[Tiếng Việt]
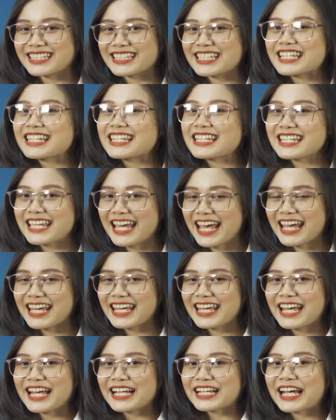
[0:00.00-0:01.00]
ie
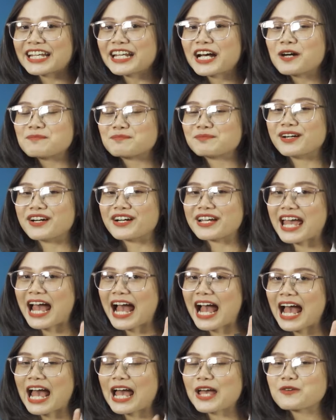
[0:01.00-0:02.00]
kết hợp bởi
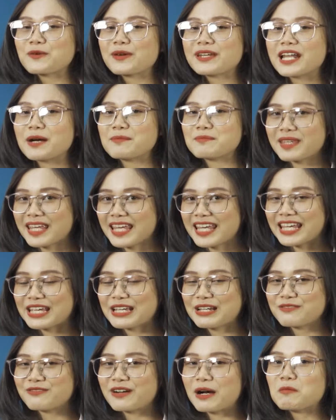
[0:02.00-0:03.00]
hai nguyên âm y
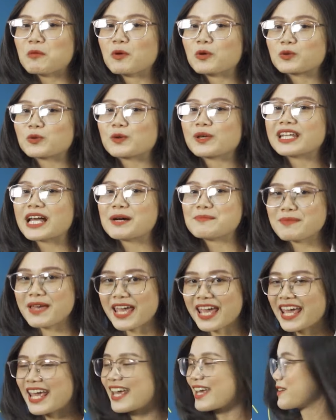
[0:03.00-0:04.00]
và một nguyên âm
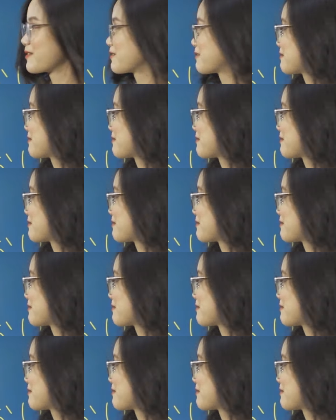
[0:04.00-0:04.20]
e